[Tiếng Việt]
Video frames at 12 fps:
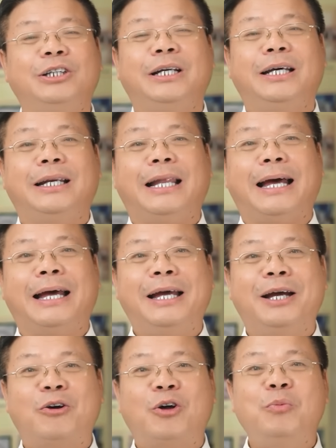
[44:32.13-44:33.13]
cho nên là
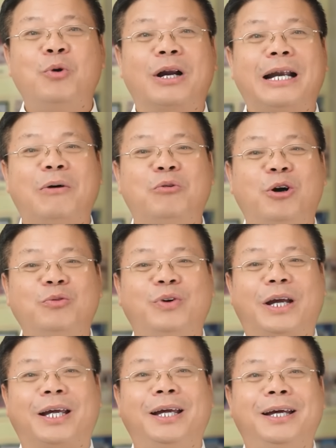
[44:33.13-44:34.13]
con buộc lòng con
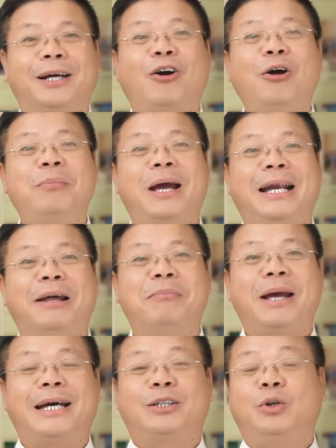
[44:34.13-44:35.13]
phải coi mẹ là
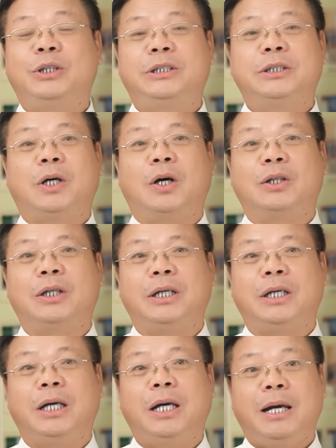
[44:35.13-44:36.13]
mẹ thôi. Chứ còn
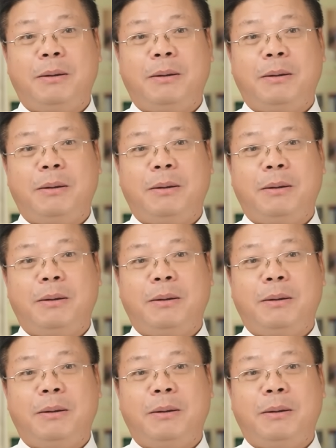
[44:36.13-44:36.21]
thì